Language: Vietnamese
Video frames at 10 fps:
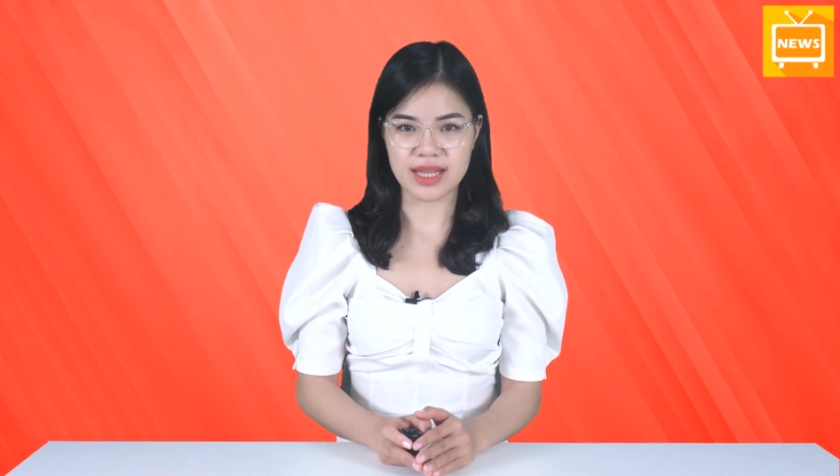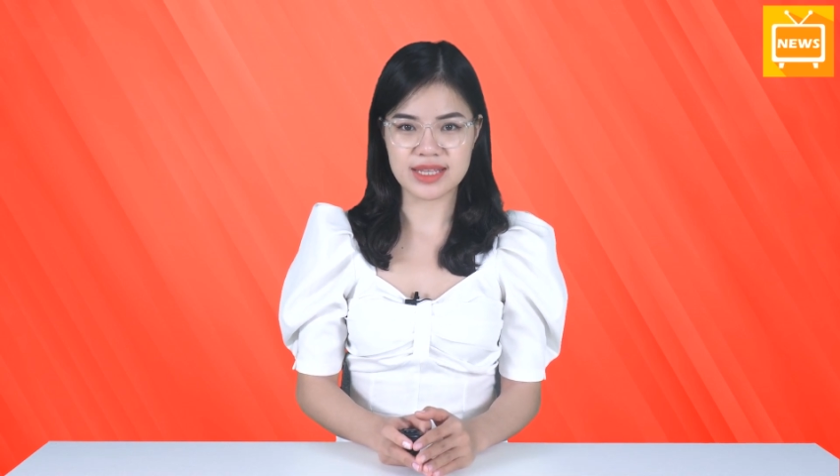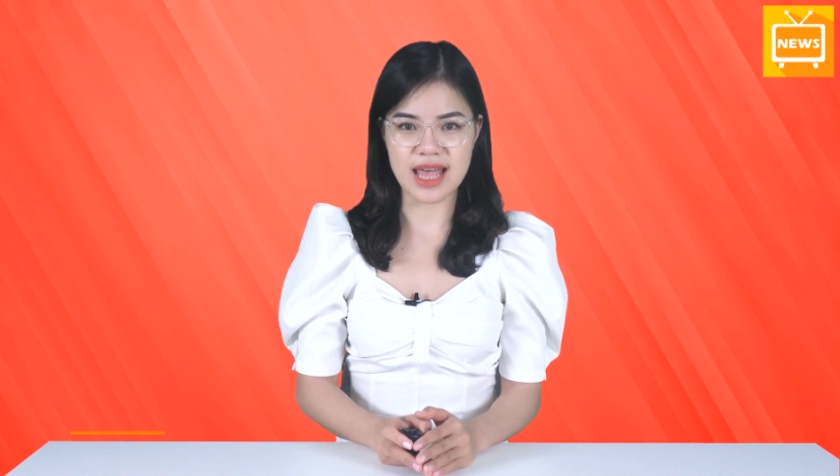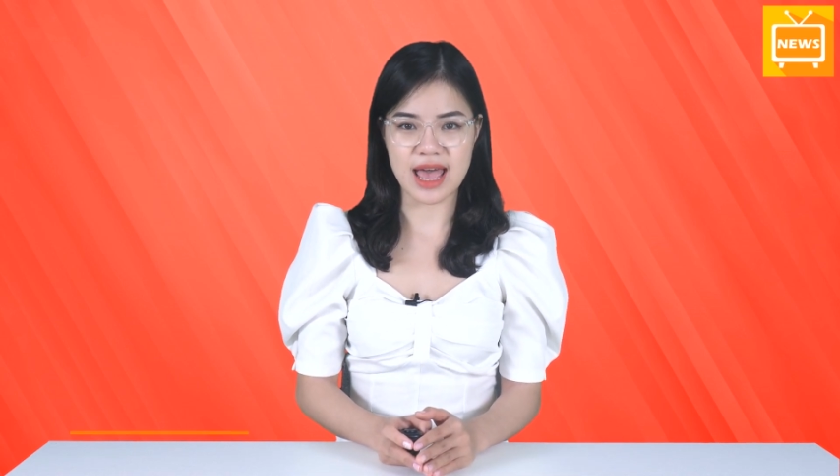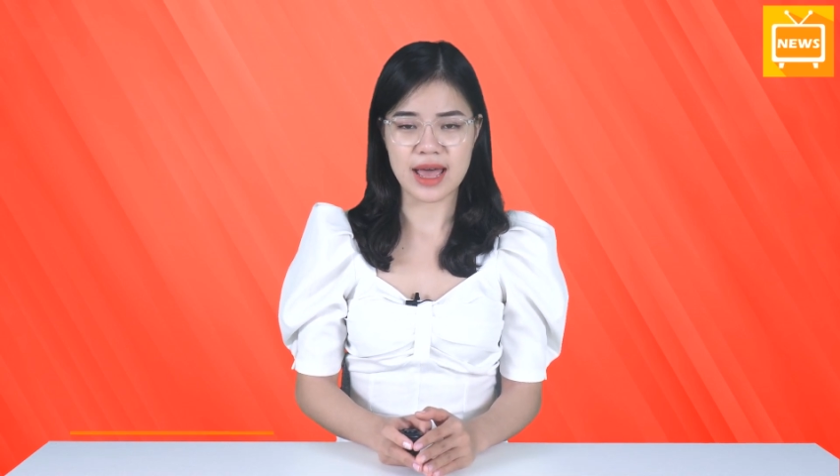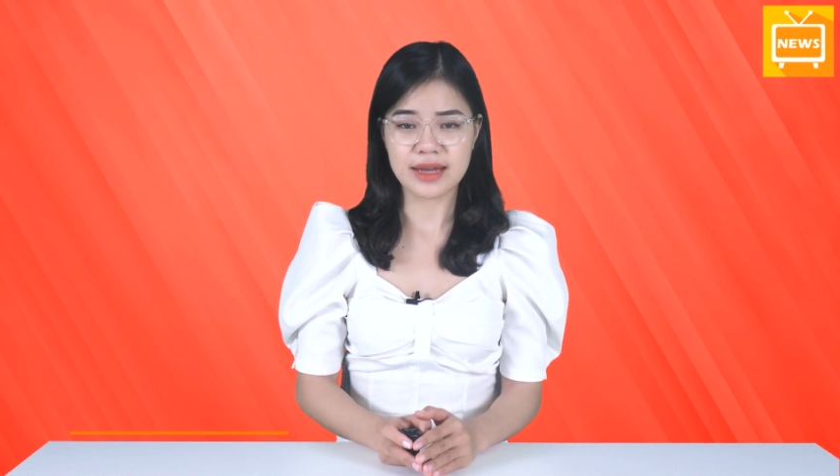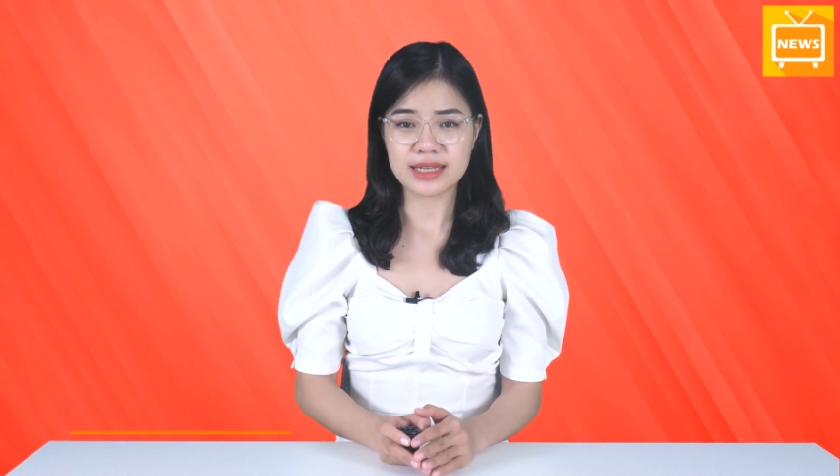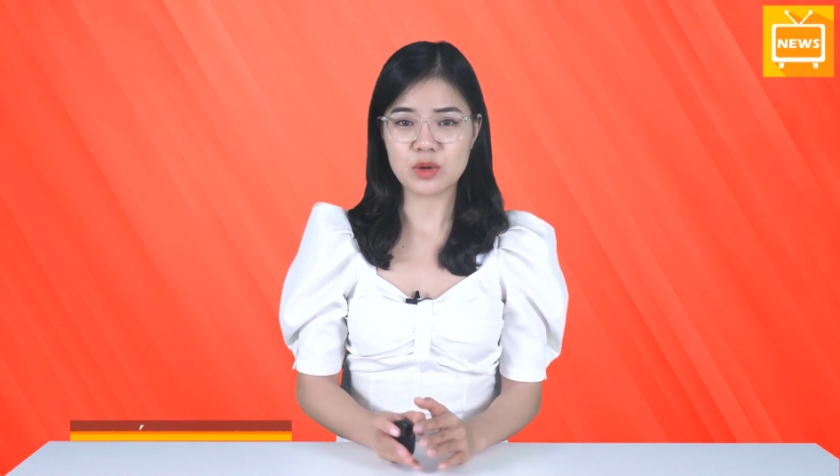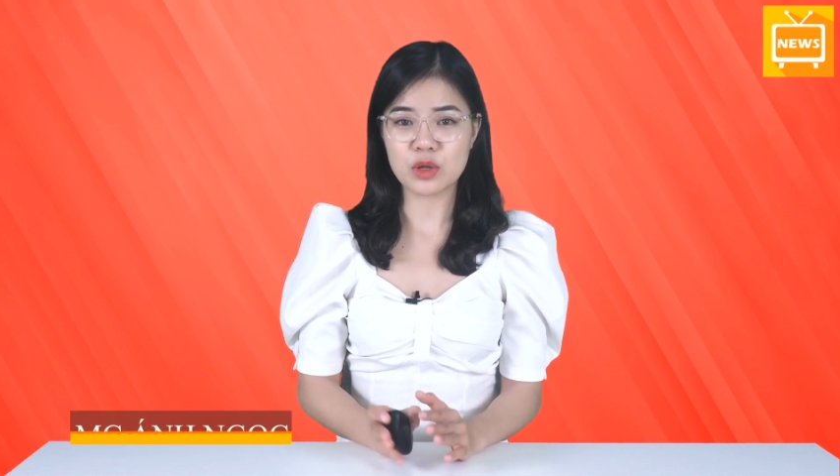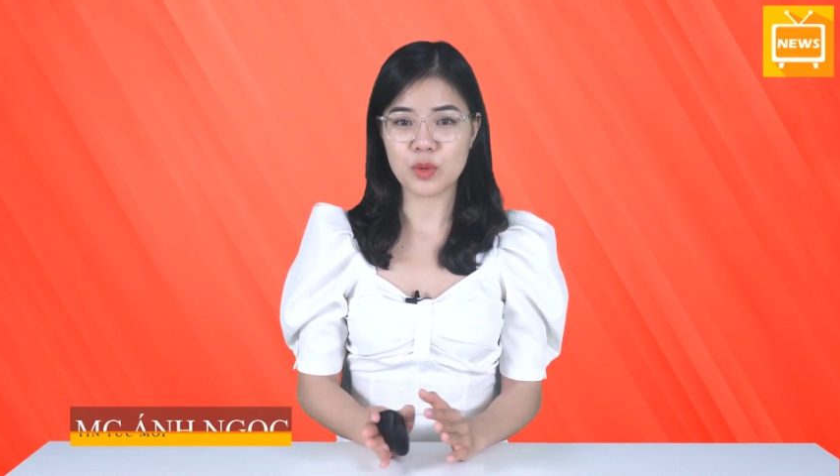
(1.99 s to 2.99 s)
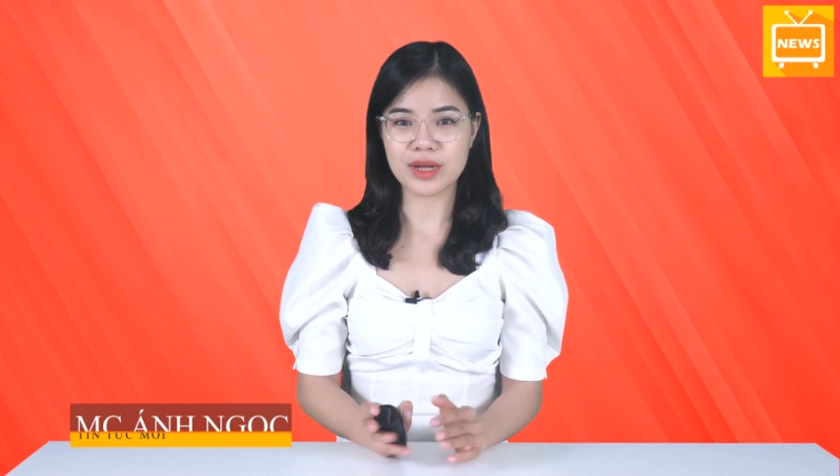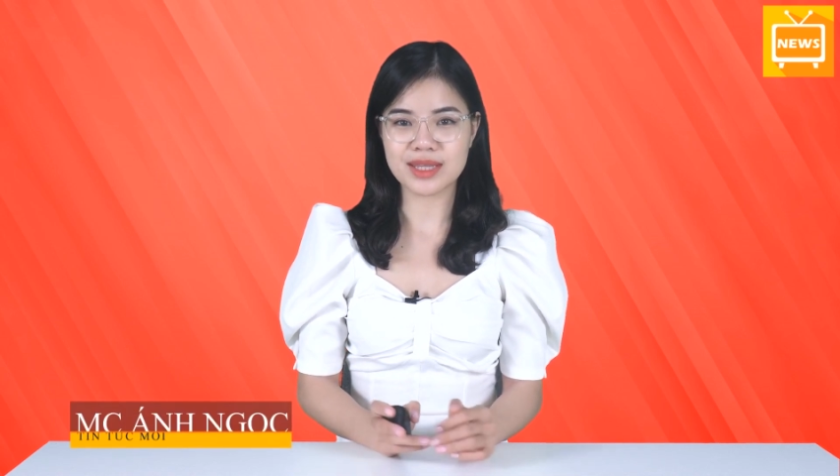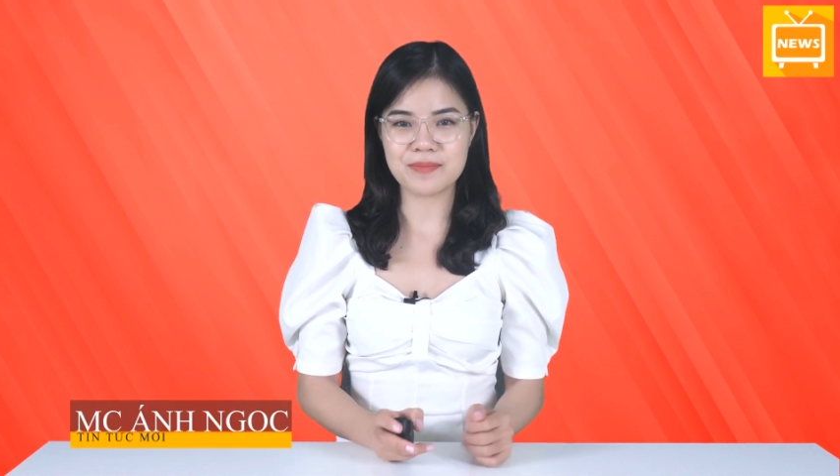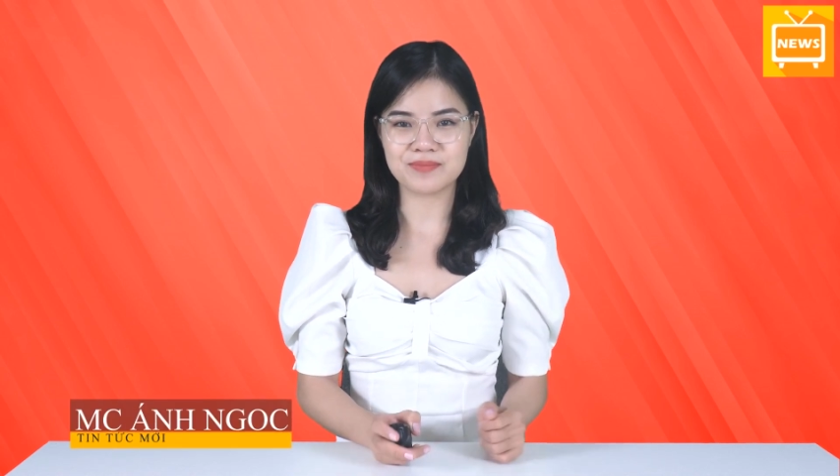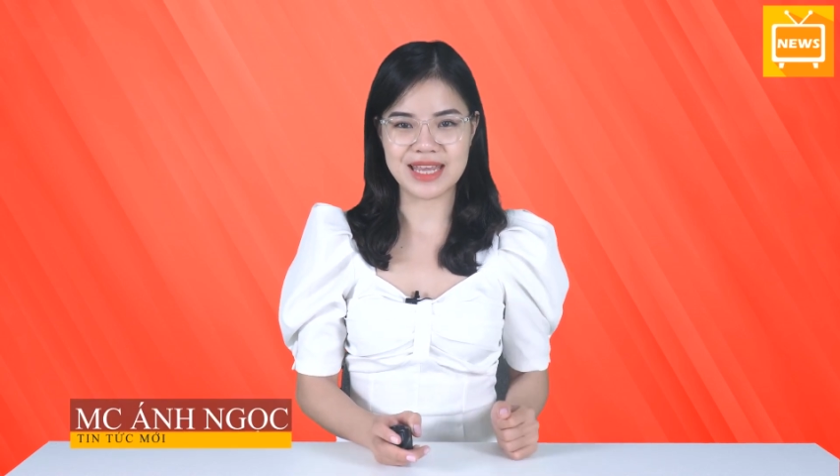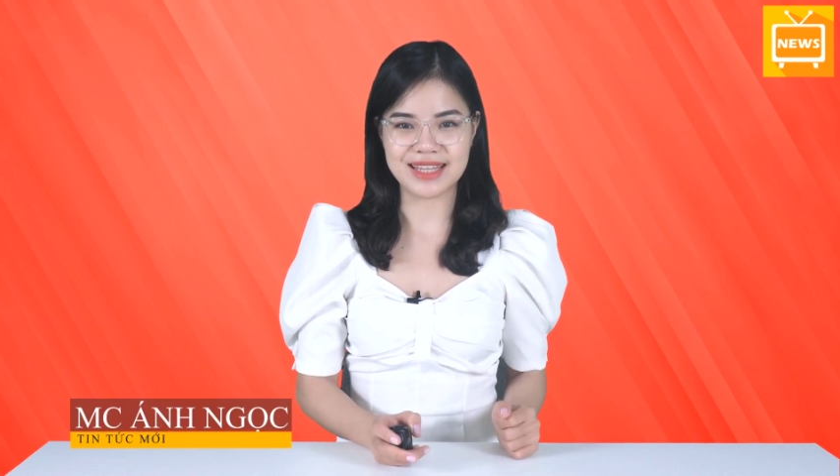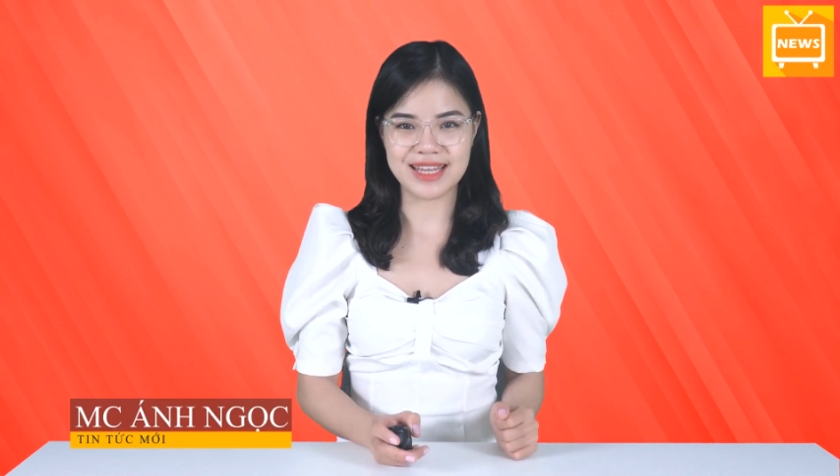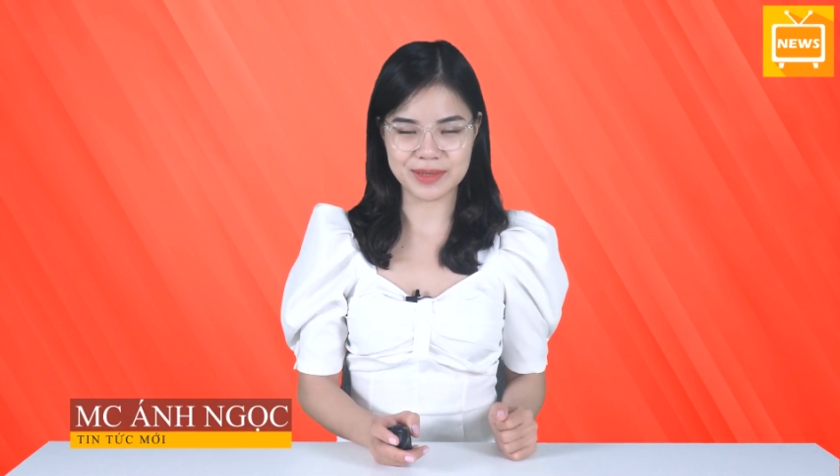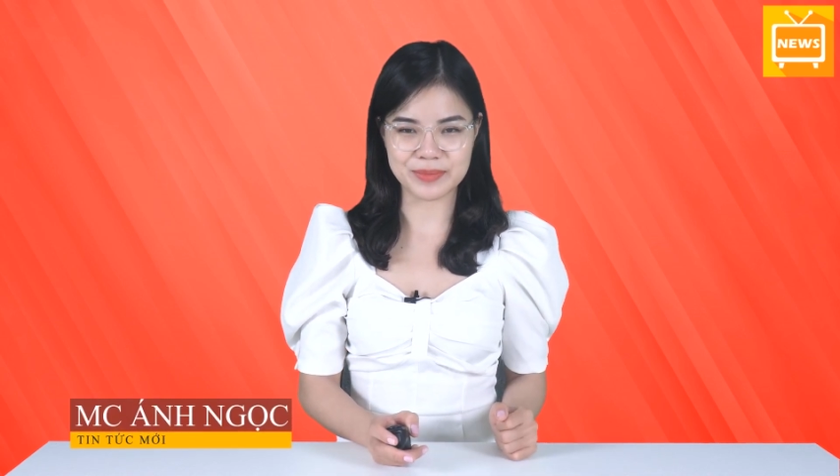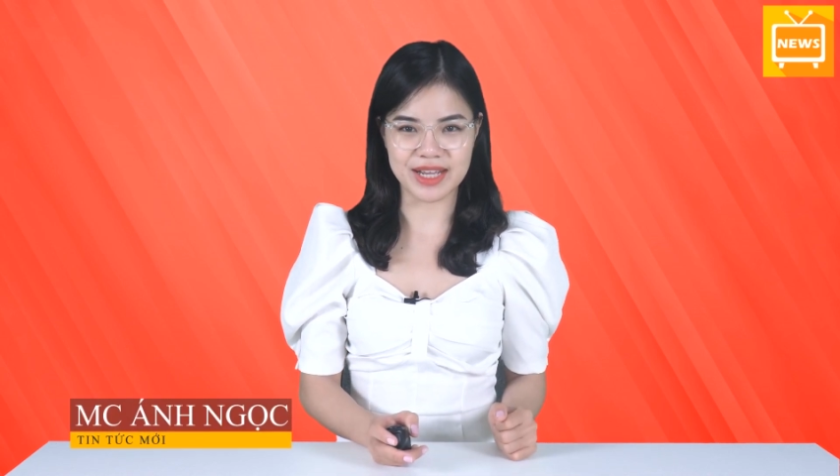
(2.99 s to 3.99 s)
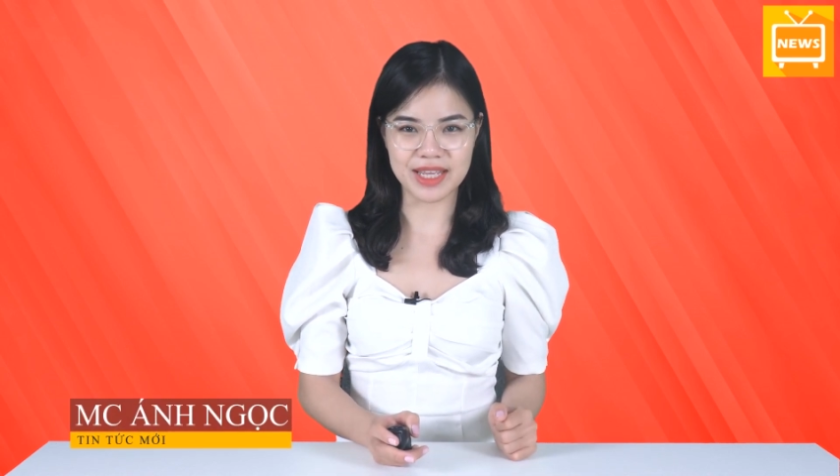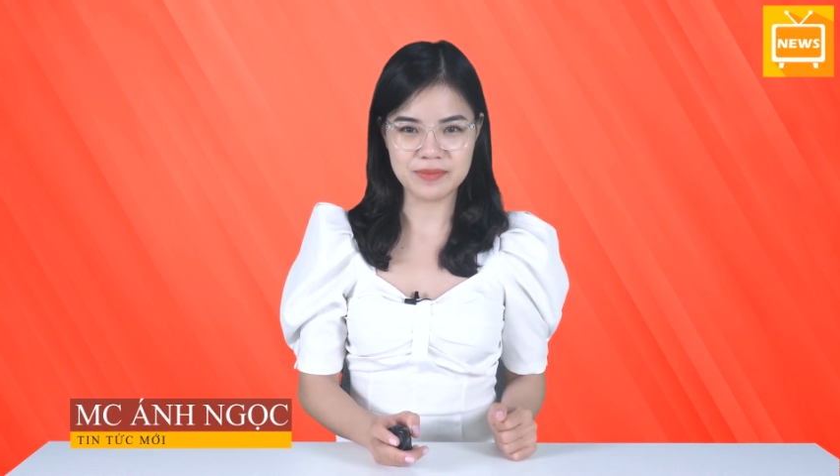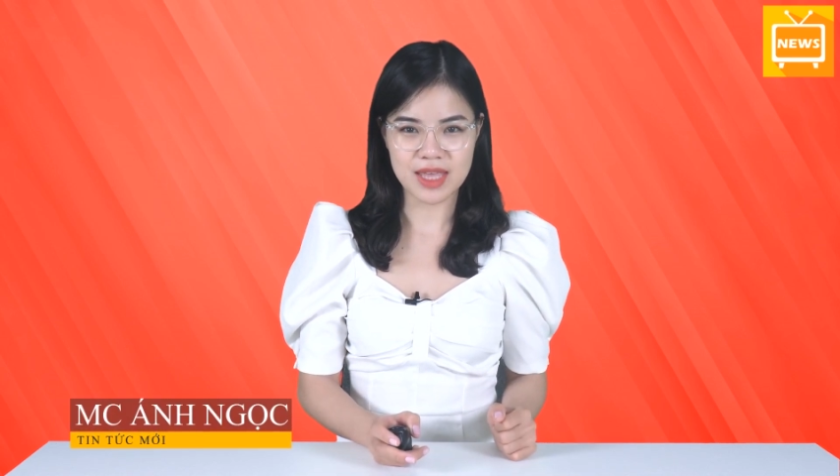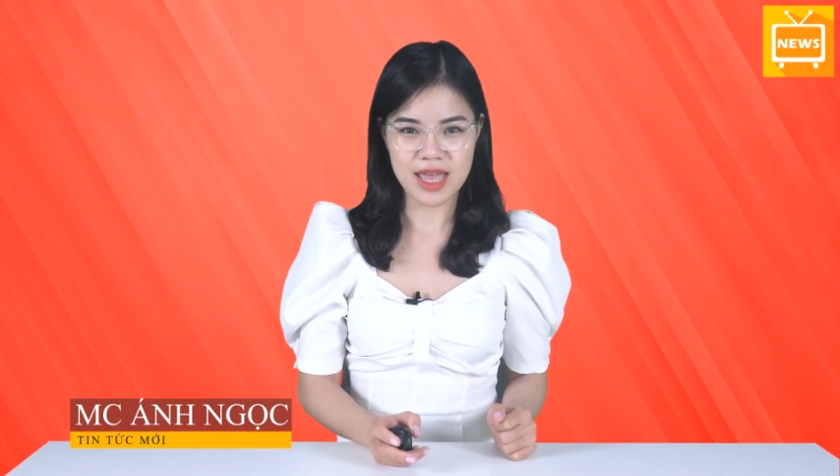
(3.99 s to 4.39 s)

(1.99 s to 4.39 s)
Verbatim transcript: thính giả đã luôn quan tâm đến tin tức mới.